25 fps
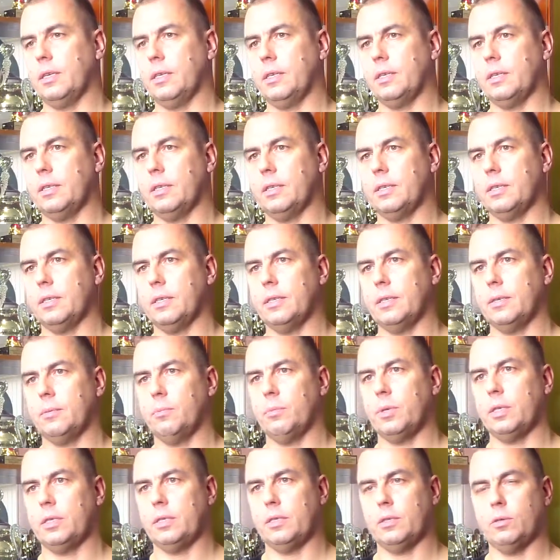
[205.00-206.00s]
э,
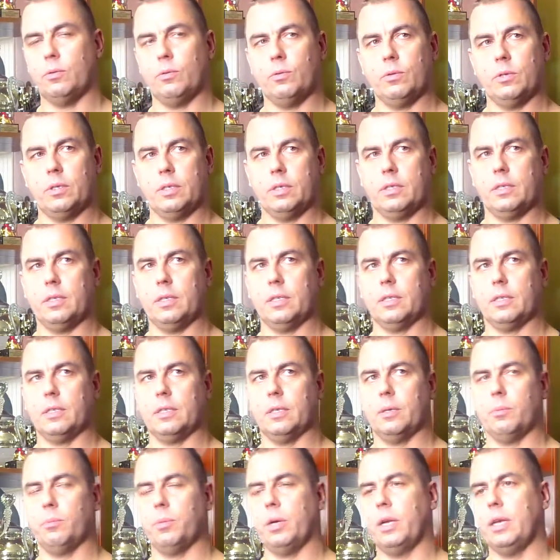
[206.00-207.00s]
базируется
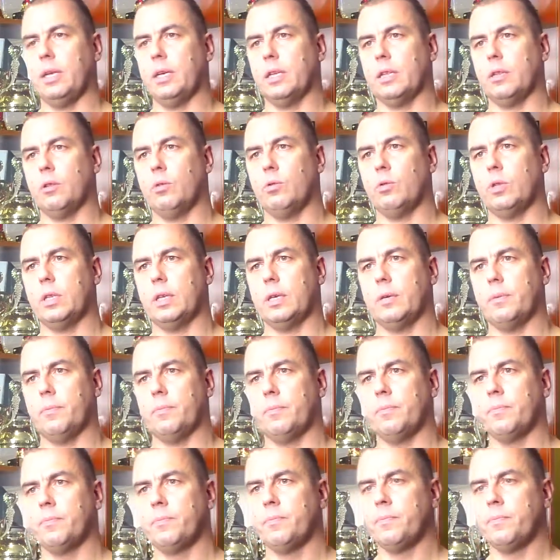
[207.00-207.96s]
секция полиатлона –